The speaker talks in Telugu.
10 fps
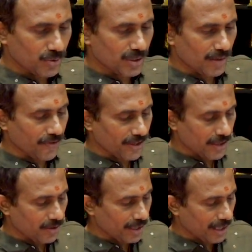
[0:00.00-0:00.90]
చూసిన
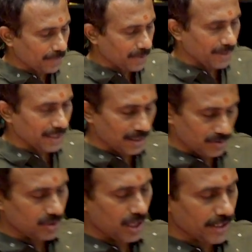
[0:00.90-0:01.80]
ప్రింటెడ్లోనే కాకపోతే మనకి
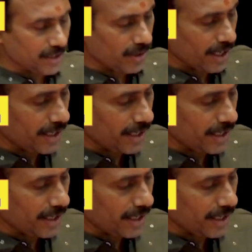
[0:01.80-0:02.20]
జార్జెట్లోనే